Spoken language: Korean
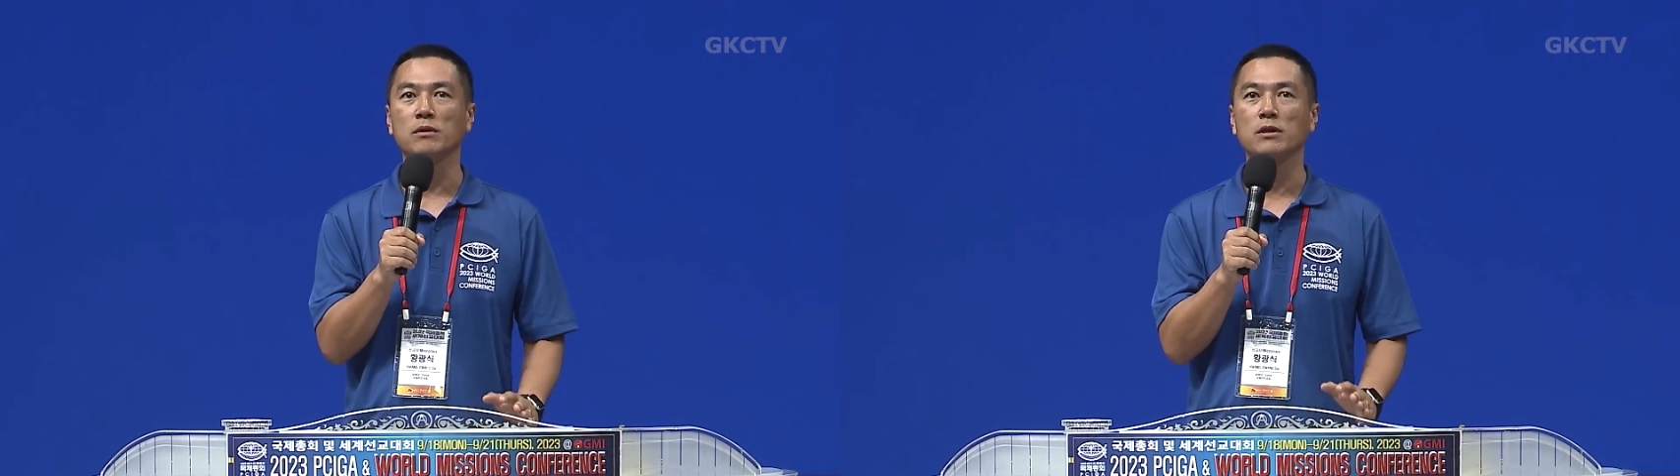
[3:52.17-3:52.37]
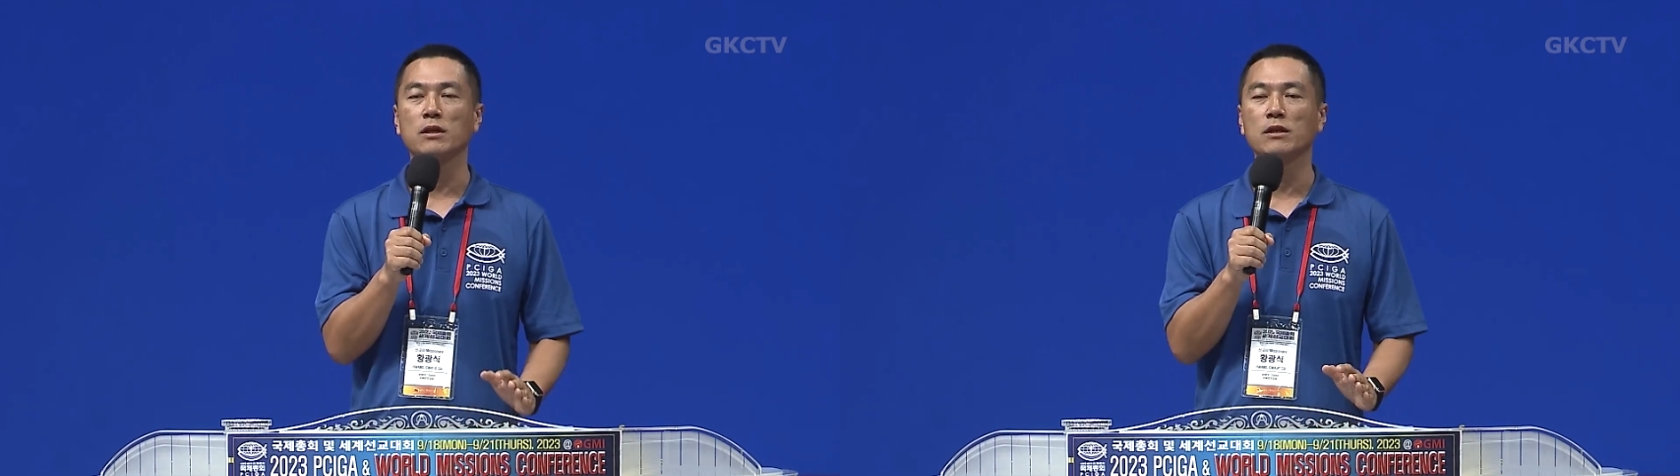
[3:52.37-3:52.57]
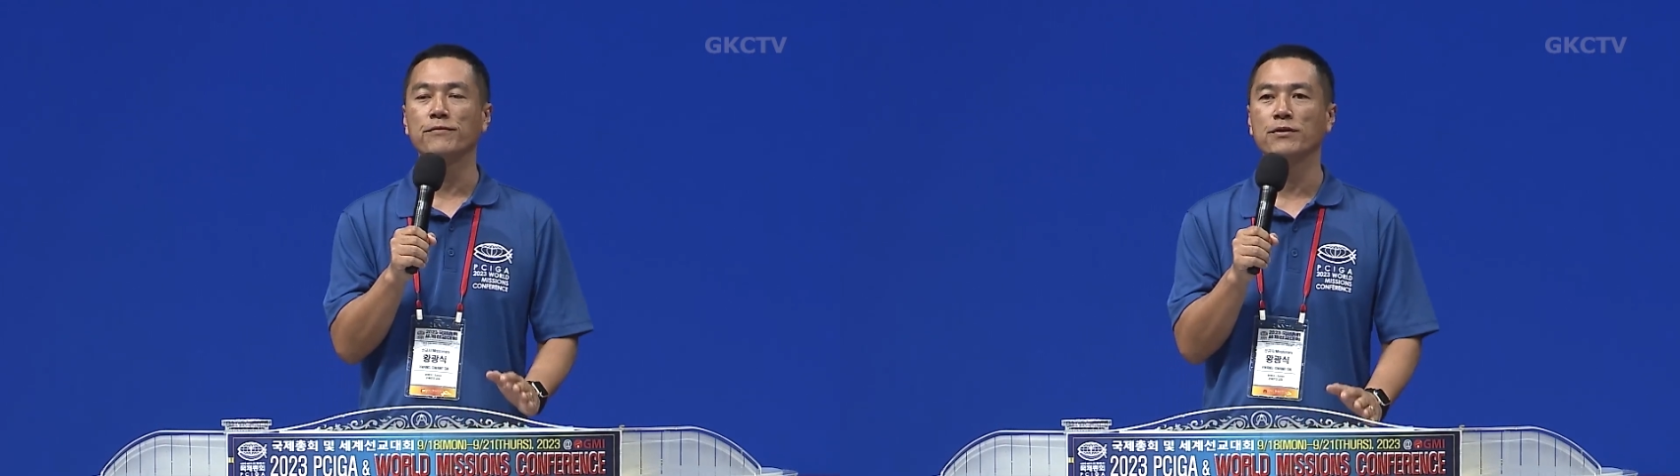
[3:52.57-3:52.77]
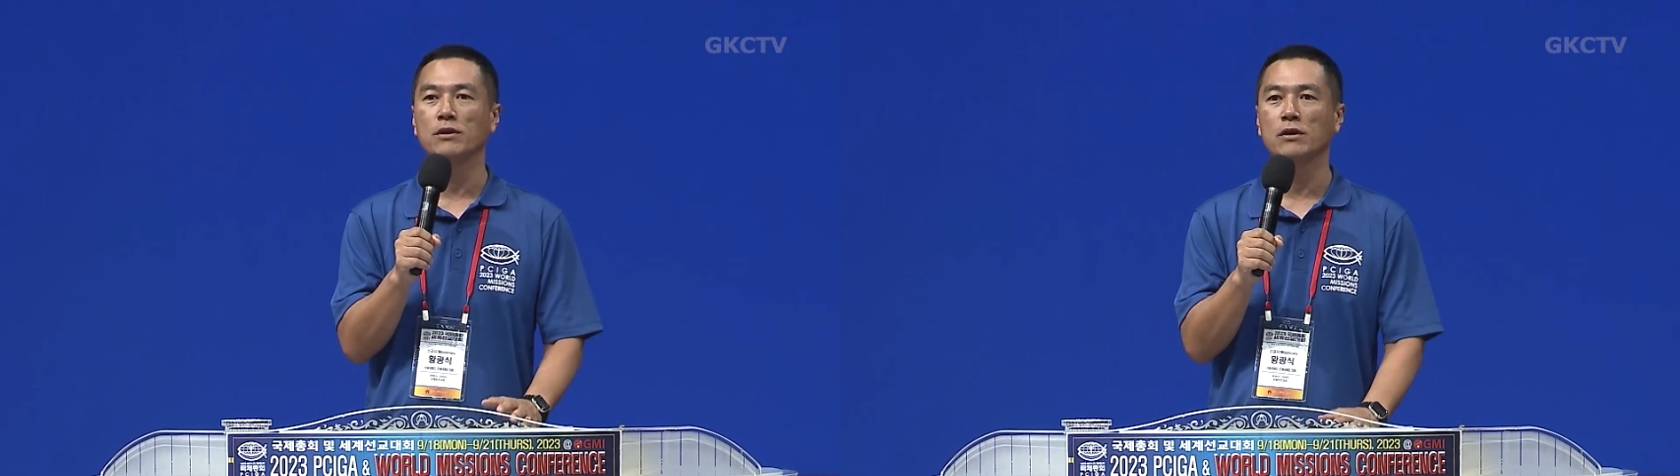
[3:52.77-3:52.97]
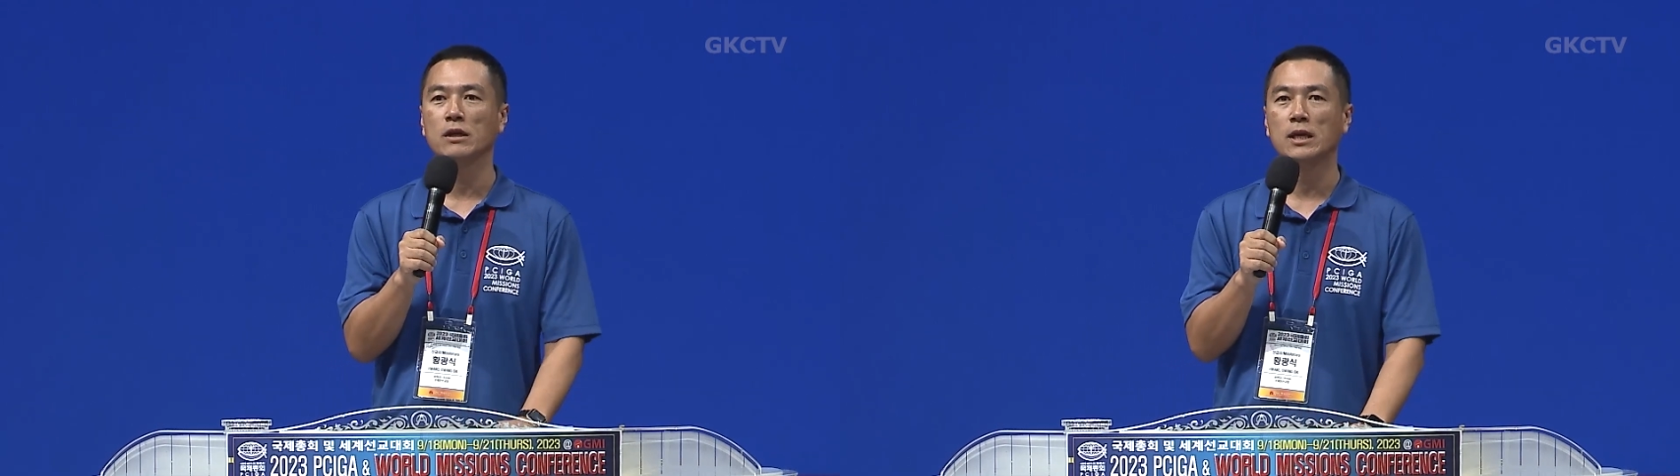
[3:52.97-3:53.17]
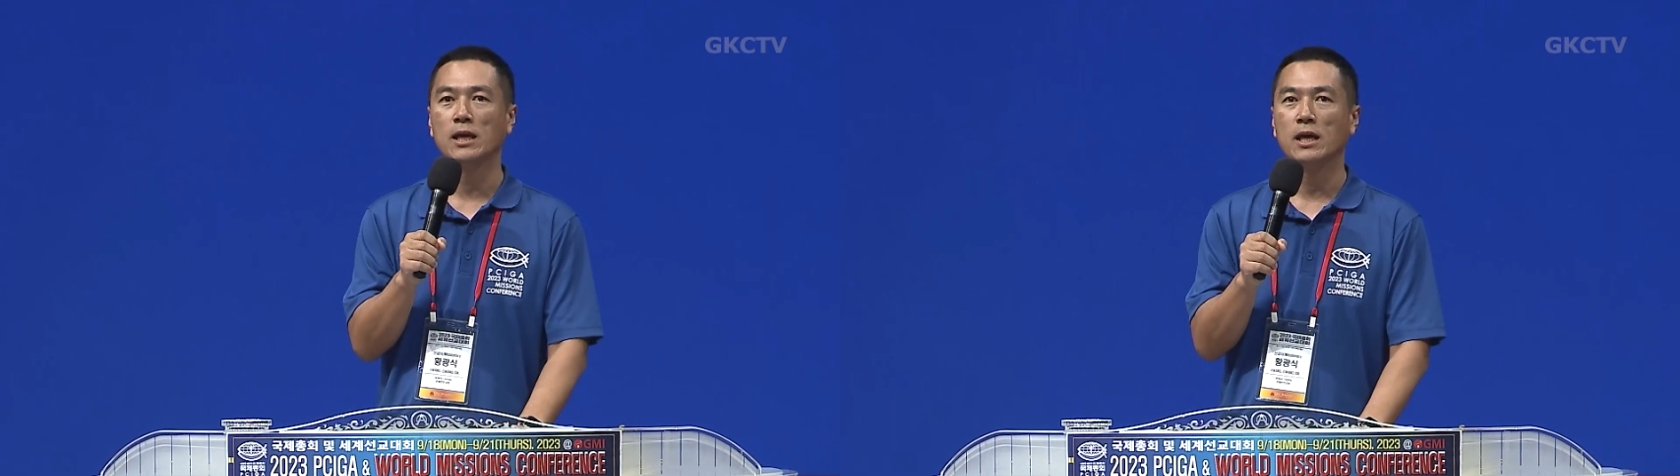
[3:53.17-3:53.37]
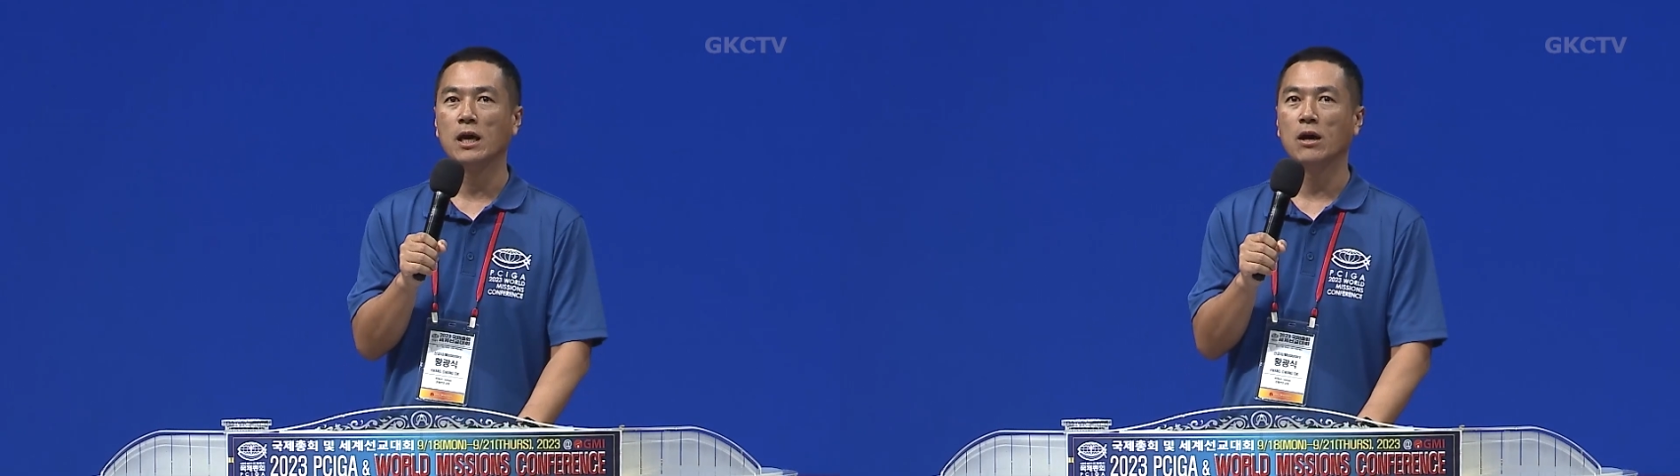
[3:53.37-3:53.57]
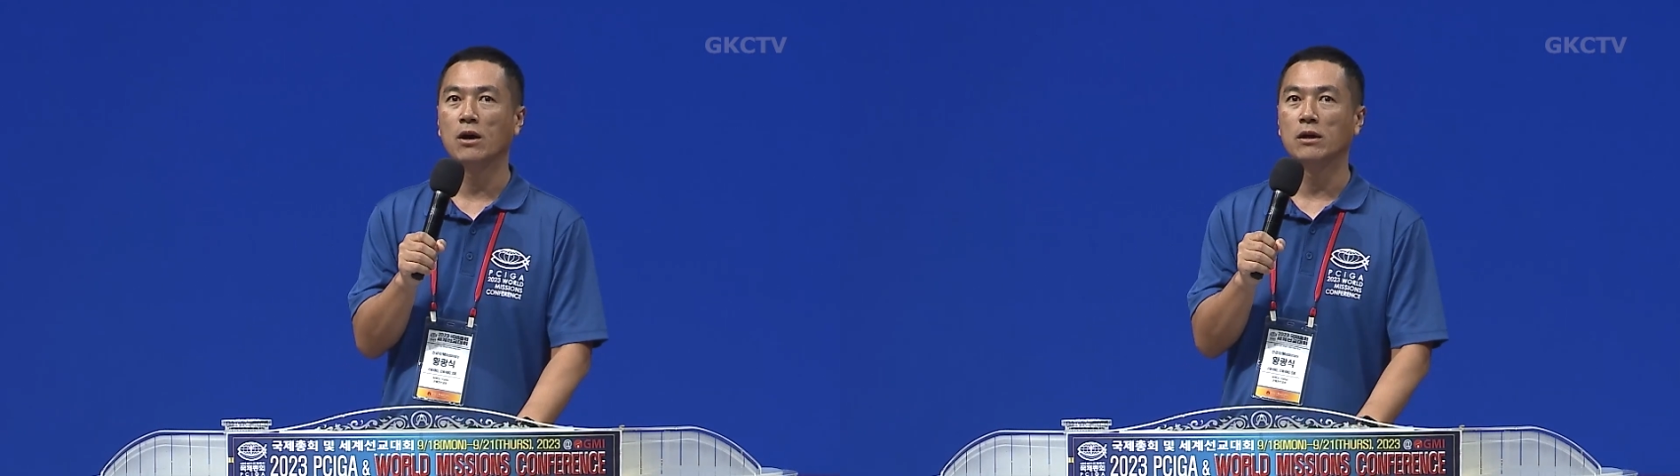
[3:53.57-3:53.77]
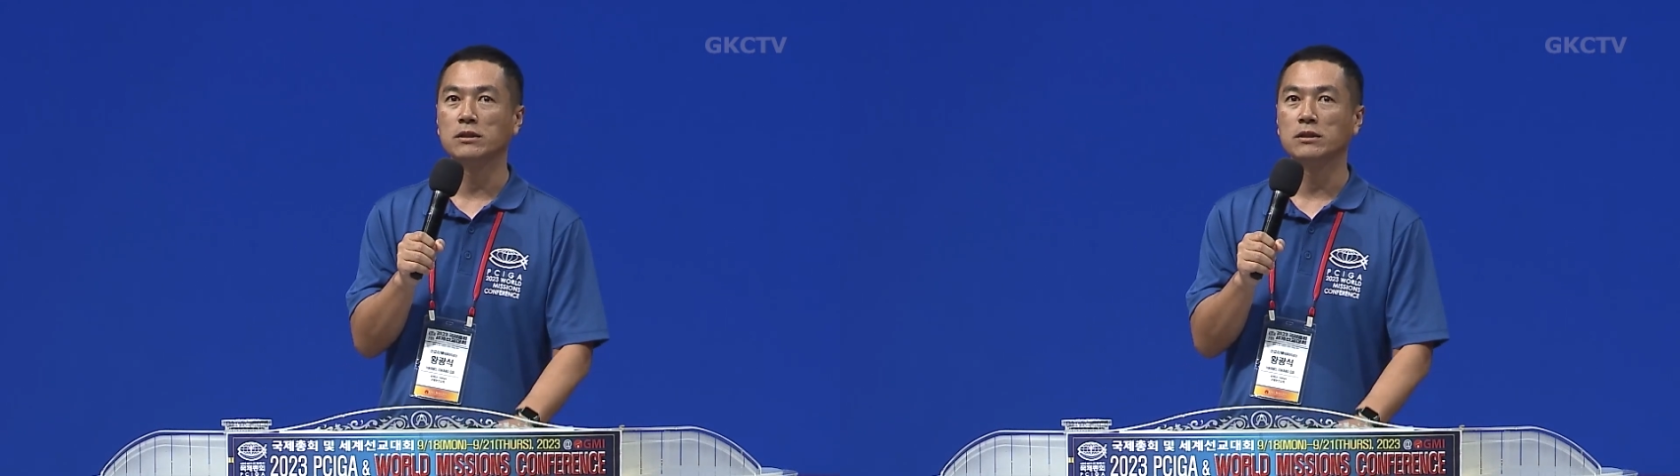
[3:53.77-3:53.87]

킬리피 어,